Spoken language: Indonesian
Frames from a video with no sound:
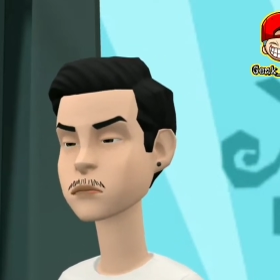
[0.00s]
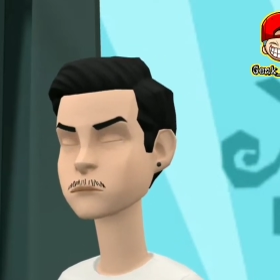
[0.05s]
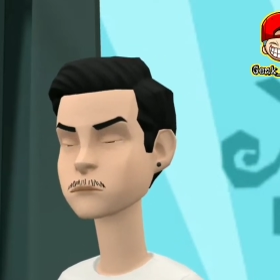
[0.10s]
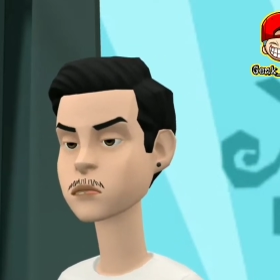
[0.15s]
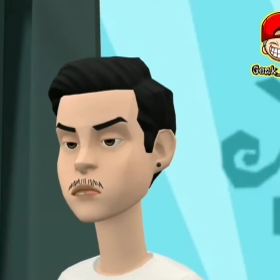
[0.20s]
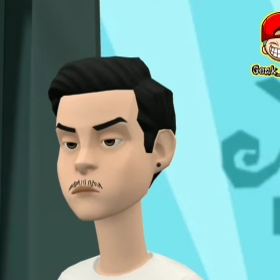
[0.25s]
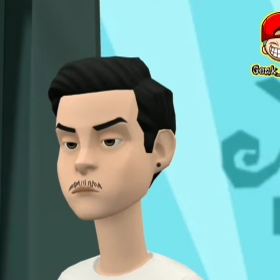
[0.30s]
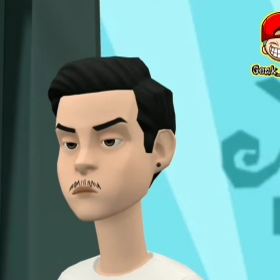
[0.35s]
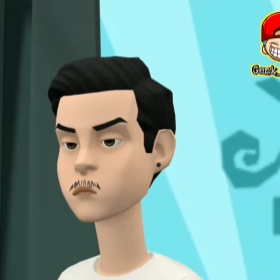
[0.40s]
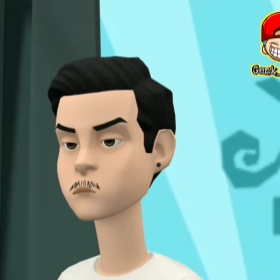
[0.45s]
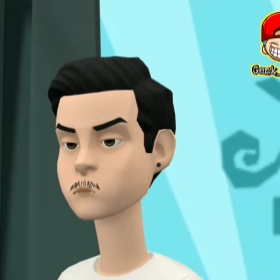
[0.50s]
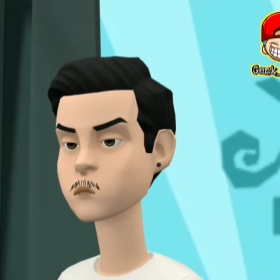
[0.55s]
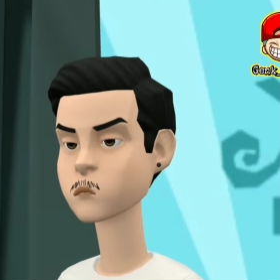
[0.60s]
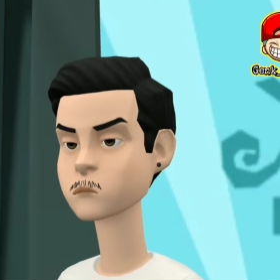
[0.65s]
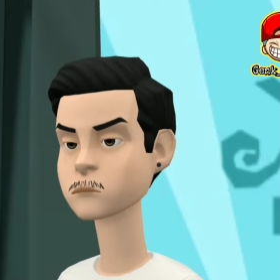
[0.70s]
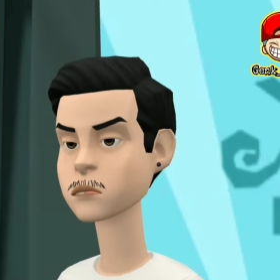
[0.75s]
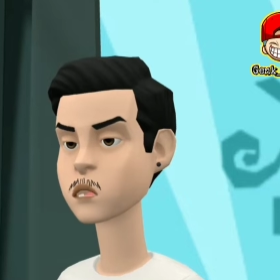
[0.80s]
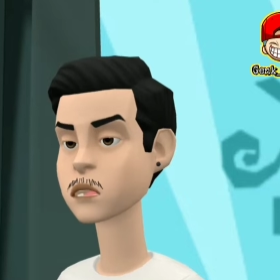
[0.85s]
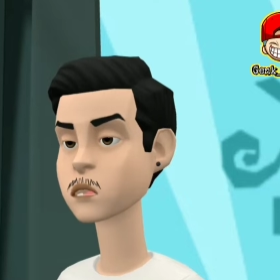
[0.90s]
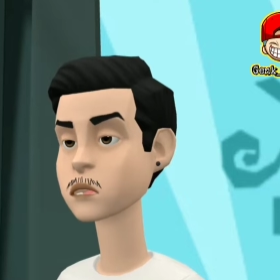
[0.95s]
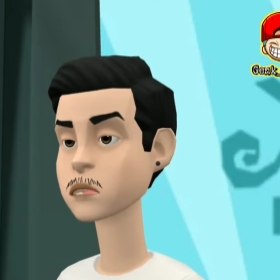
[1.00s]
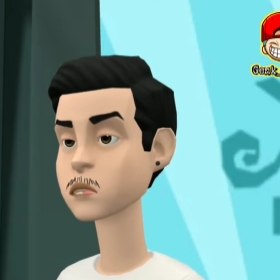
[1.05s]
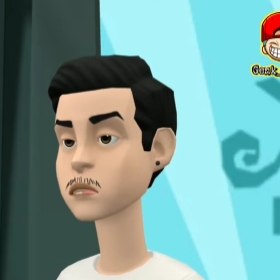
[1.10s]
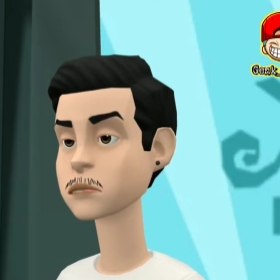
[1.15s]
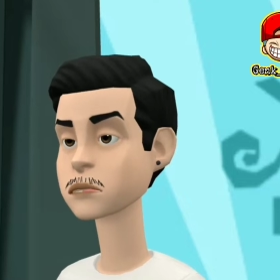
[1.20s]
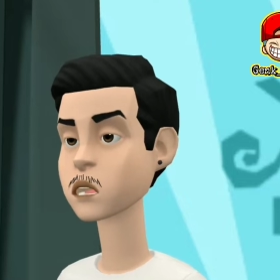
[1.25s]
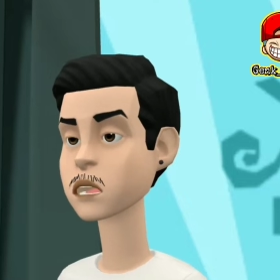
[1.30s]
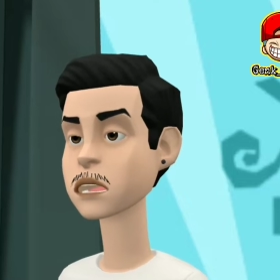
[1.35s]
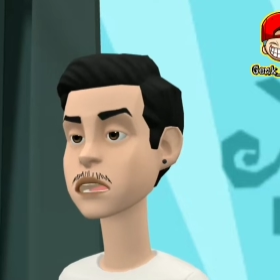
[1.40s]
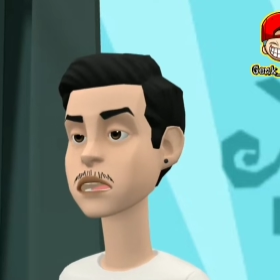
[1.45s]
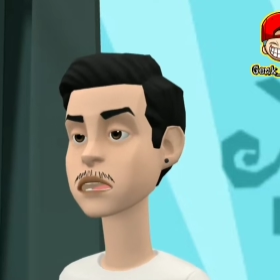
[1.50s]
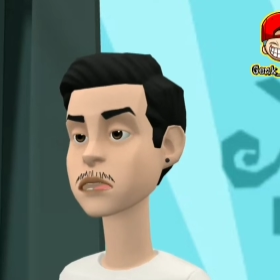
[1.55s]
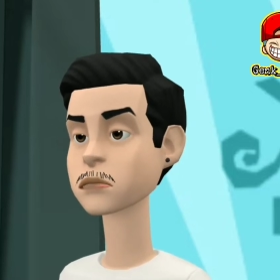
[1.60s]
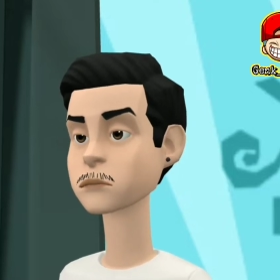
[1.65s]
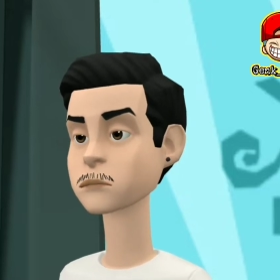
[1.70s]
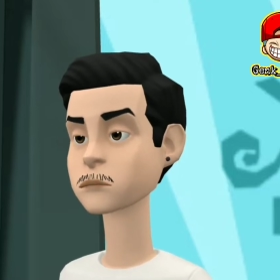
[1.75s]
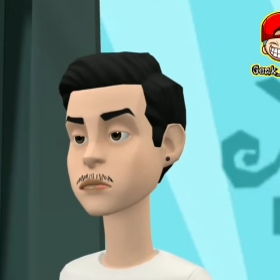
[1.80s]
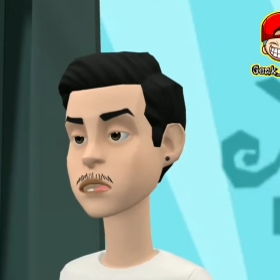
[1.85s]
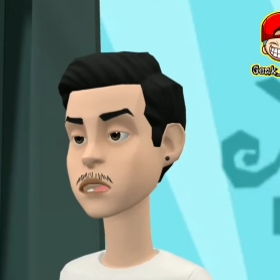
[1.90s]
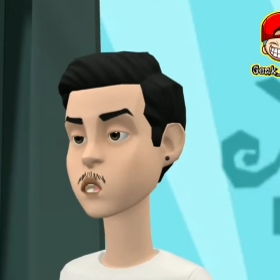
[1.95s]
biar bisa ngelupain
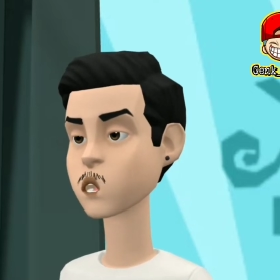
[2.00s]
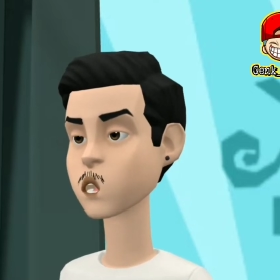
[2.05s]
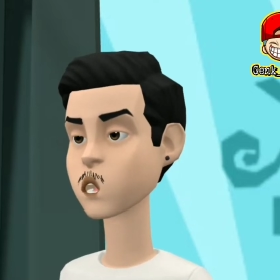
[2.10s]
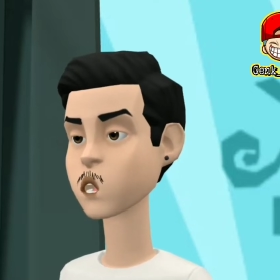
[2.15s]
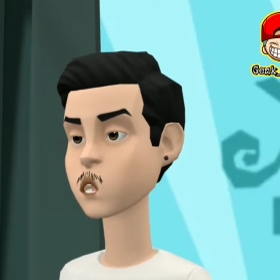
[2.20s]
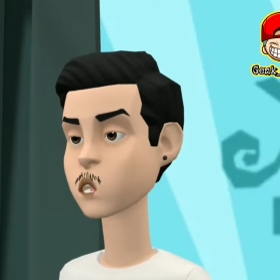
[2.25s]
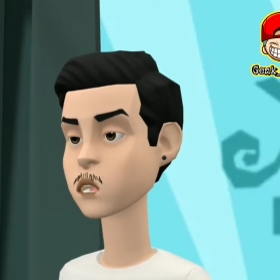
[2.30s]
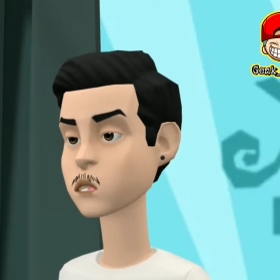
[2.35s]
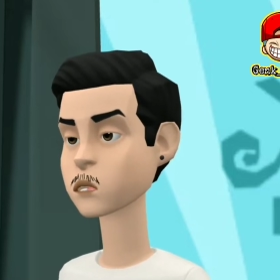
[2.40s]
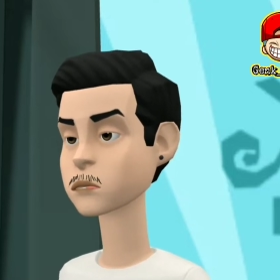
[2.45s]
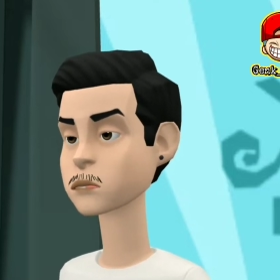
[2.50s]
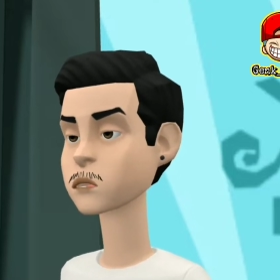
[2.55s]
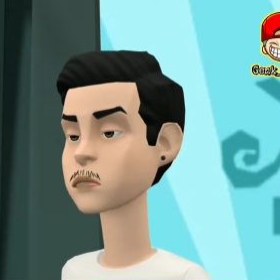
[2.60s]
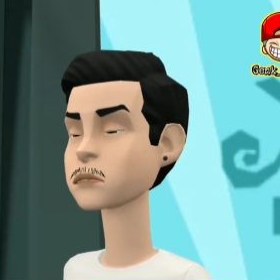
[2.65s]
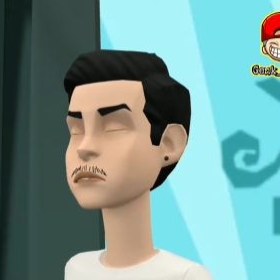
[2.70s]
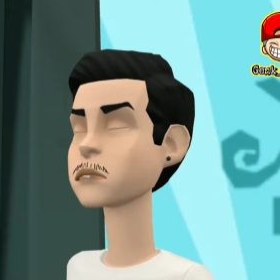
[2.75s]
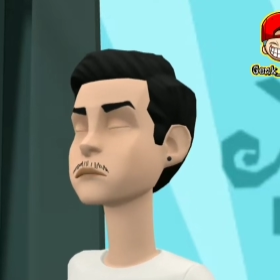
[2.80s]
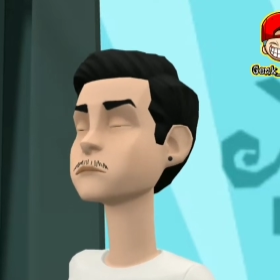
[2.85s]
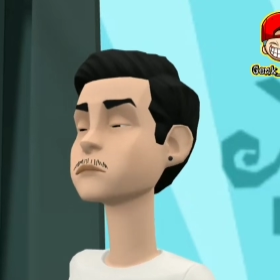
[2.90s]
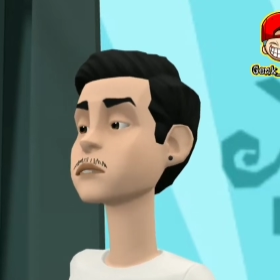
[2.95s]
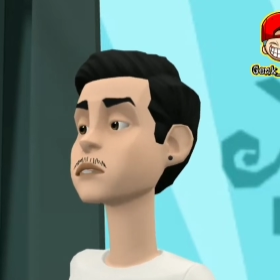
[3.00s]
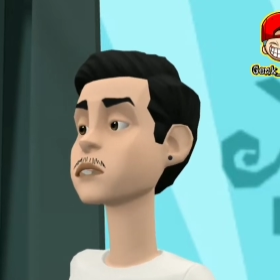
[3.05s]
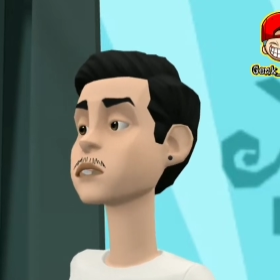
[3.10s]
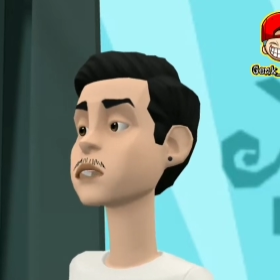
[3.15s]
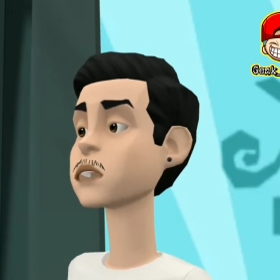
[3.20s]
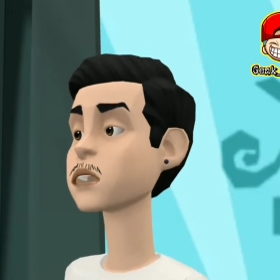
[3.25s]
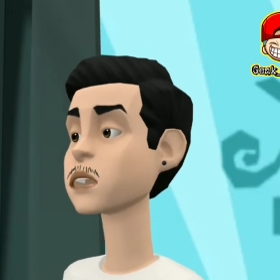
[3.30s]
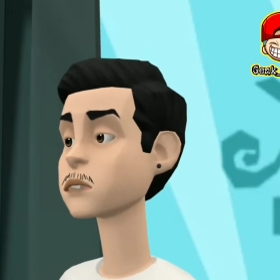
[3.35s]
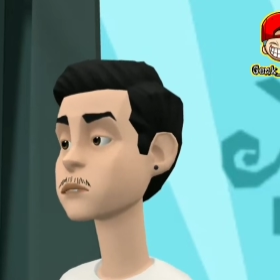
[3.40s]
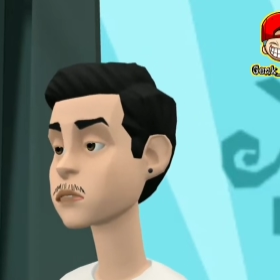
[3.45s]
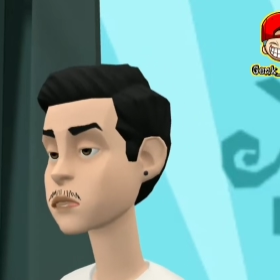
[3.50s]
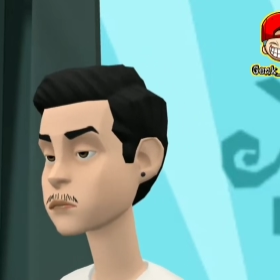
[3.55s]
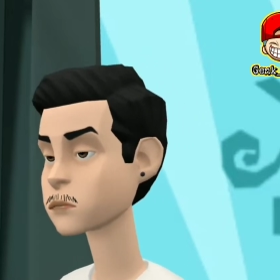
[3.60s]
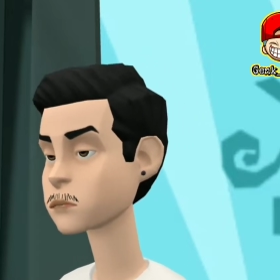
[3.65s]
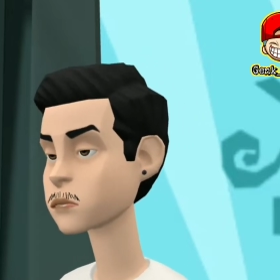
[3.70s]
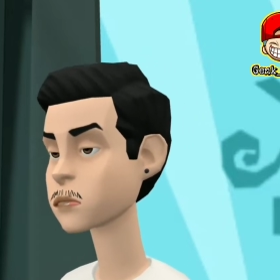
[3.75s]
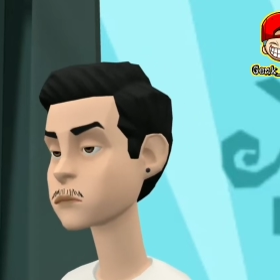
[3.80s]
dia wo dikit demi sedikit